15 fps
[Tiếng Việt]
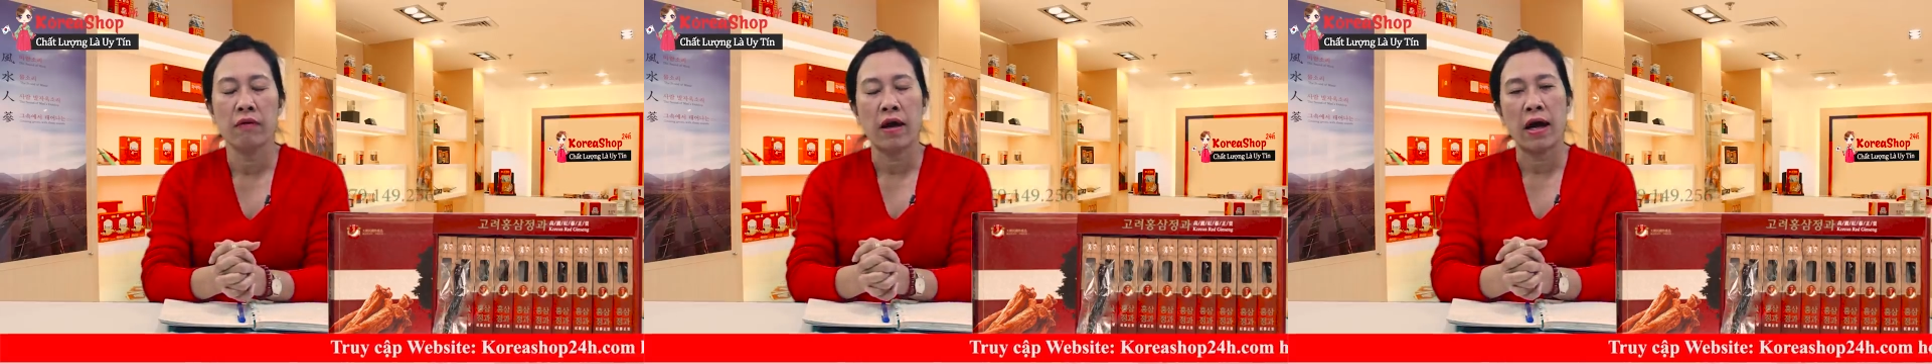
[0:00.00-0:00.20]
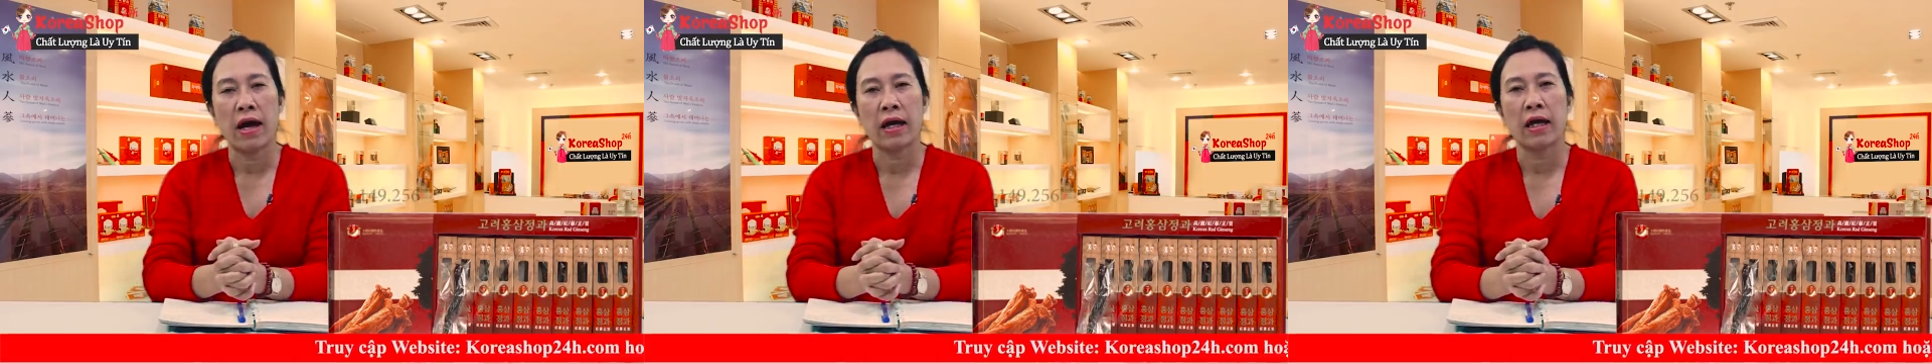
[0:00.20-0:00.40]

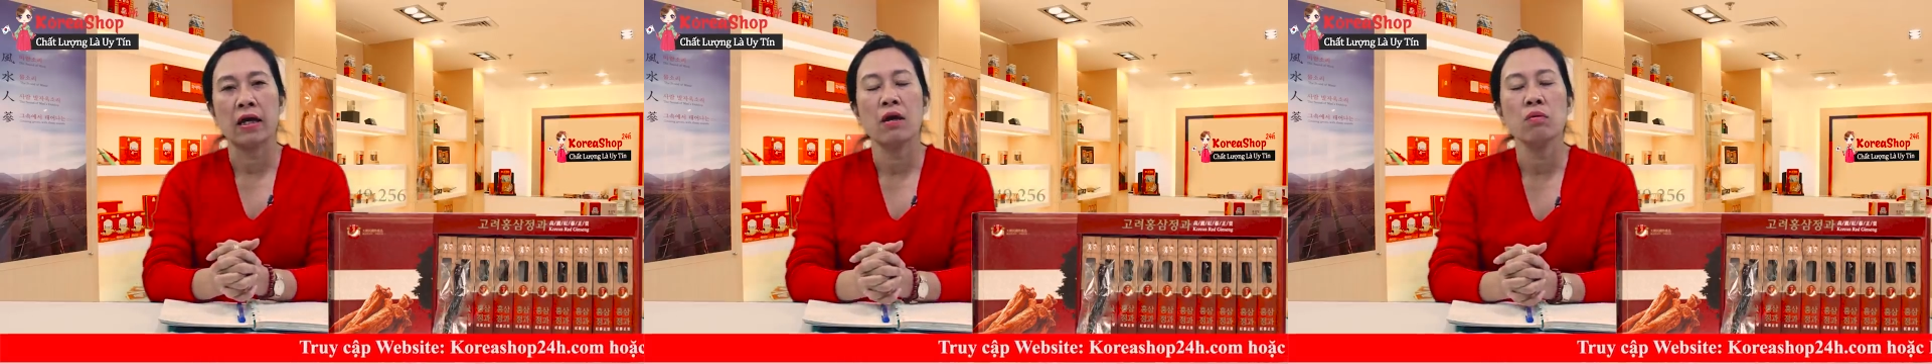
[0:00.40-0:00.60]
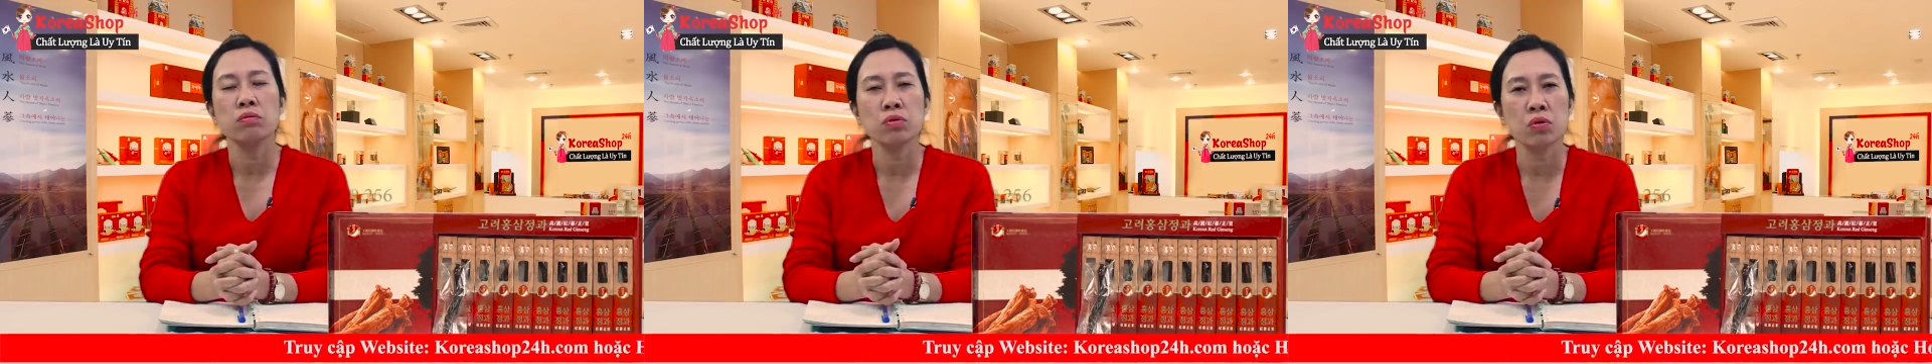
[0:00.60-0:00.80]
Và cái
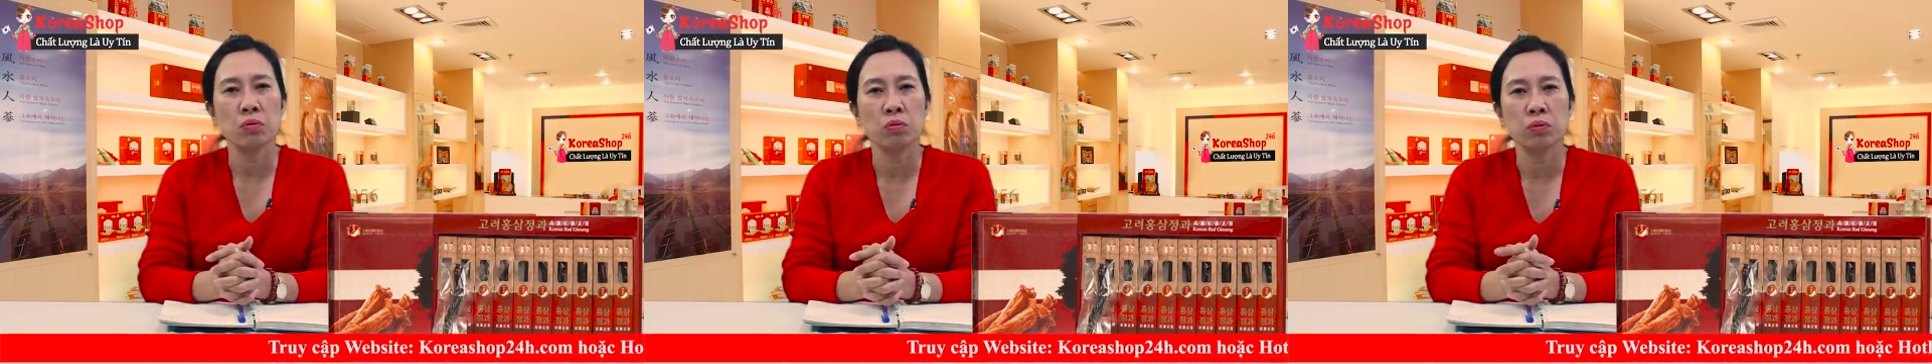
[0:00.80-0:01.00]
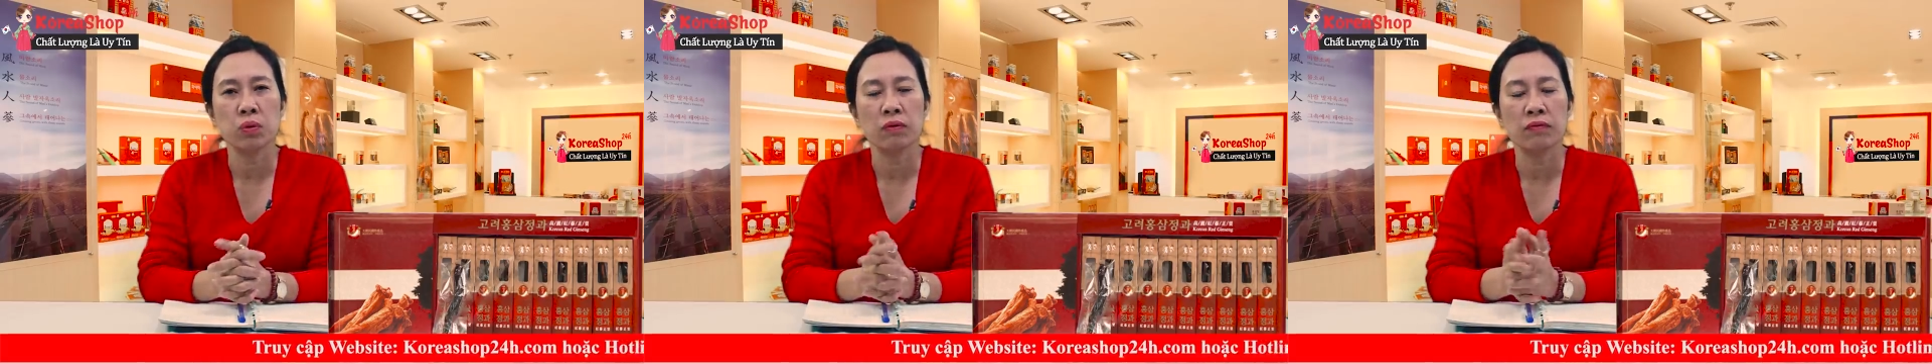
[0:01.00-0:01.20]
công
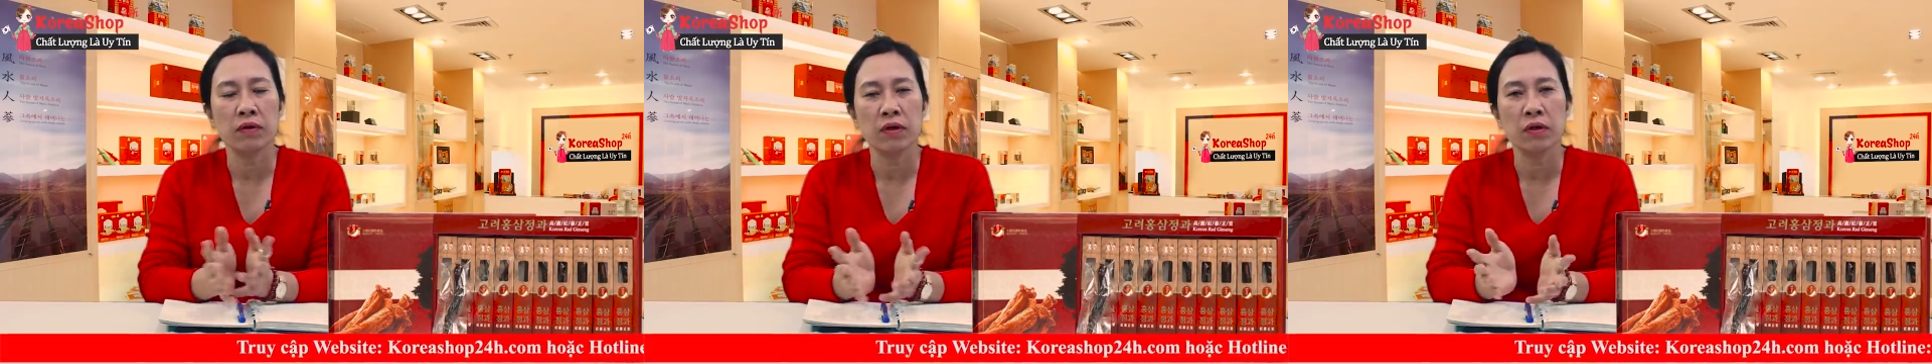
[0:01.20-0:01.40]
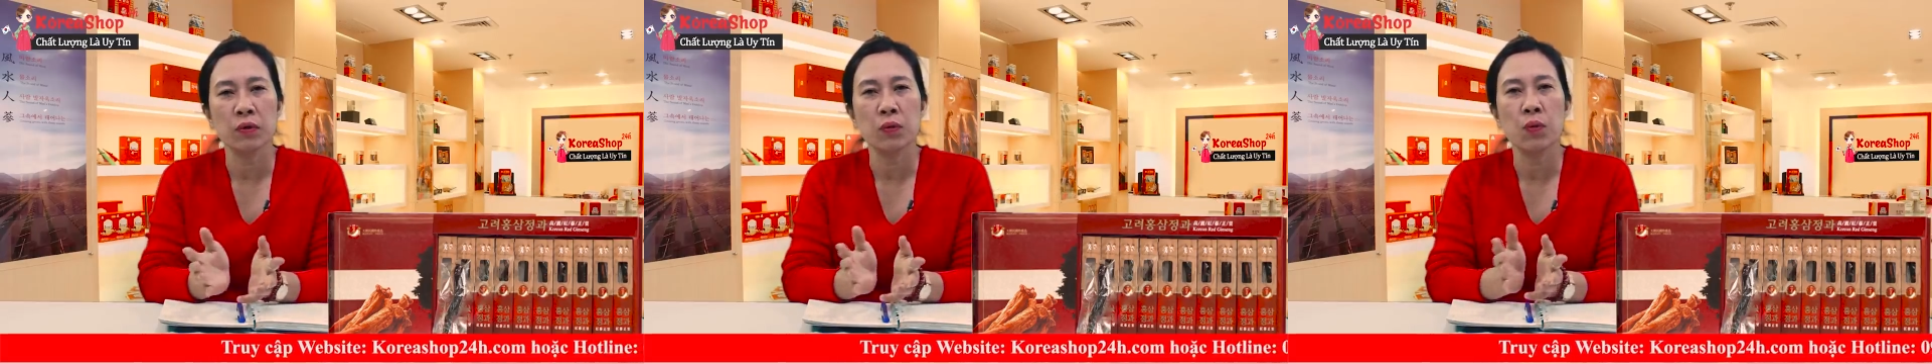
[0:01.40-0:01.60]
dụng tuyệt
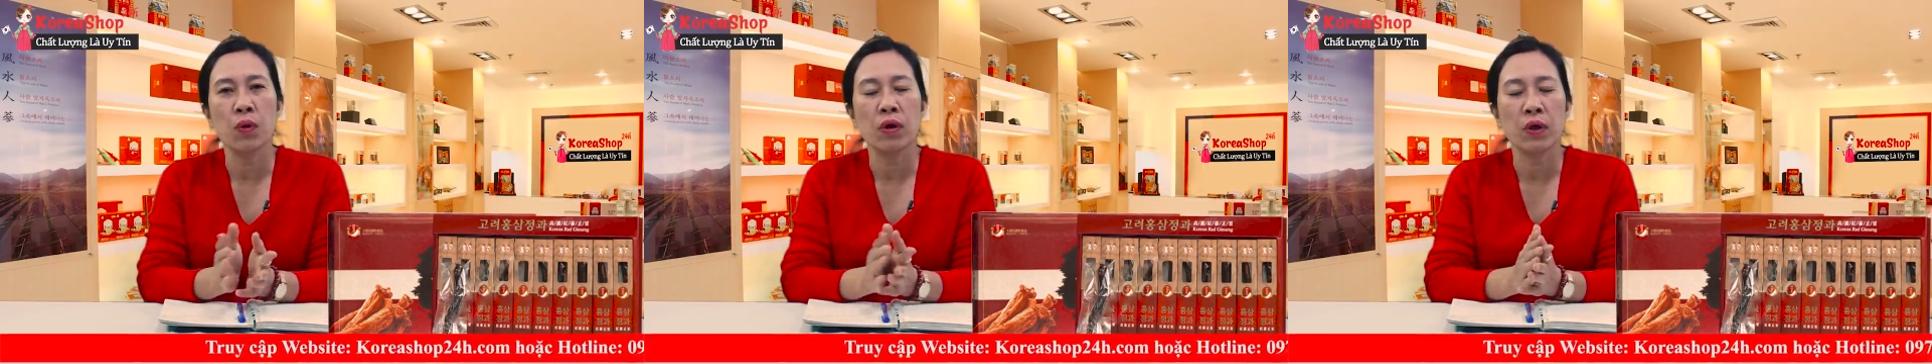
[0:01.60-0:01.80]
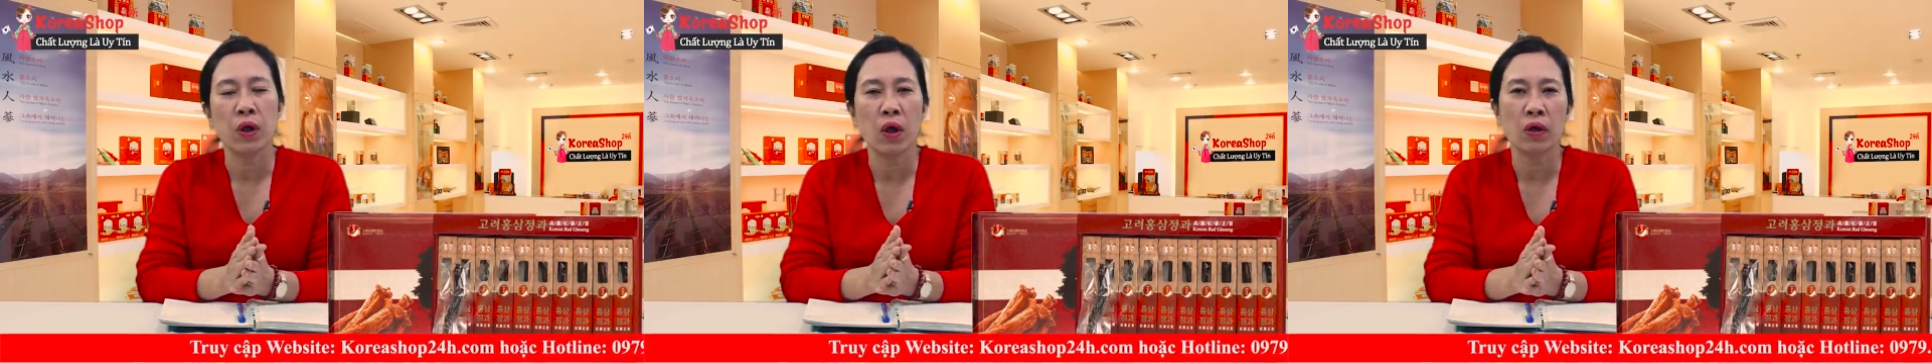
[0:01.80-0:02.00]
vời
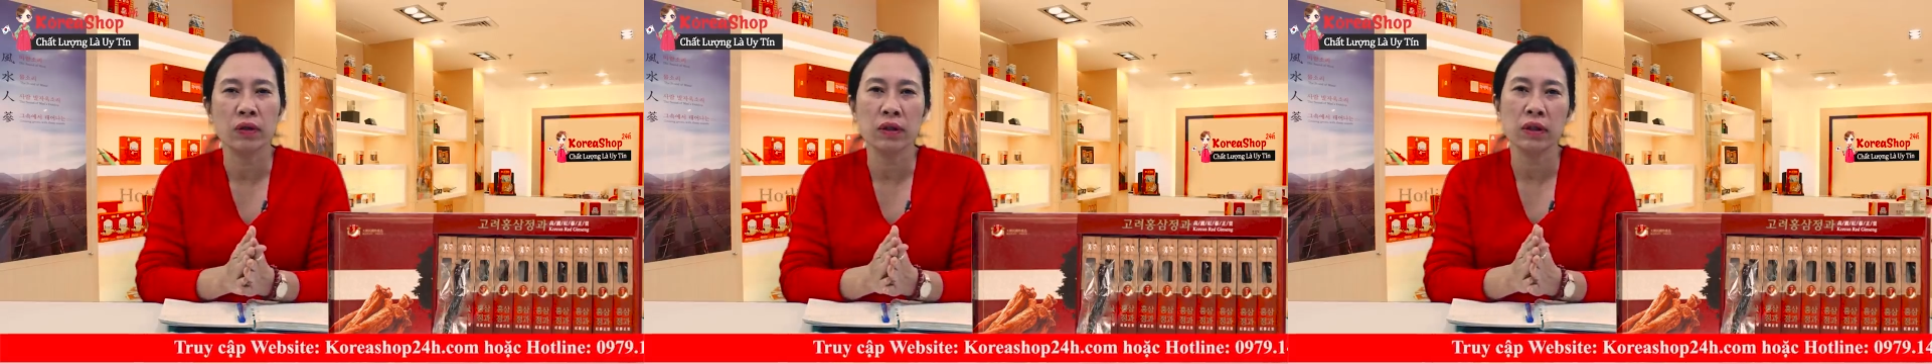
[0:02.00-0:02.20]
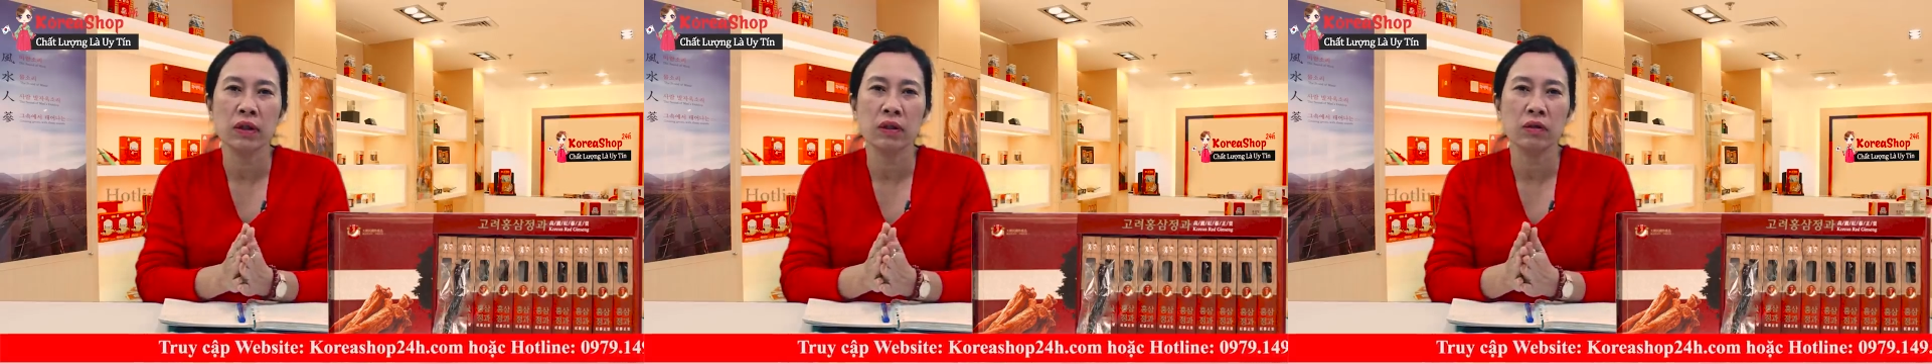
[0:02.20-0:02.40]
của nó
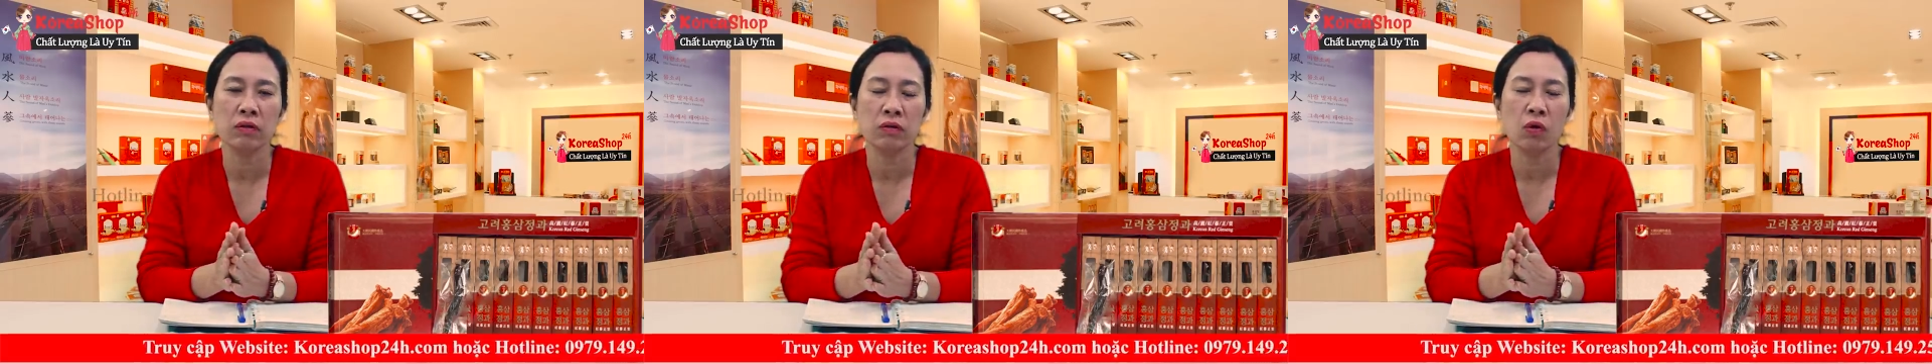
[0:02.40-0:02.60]
thì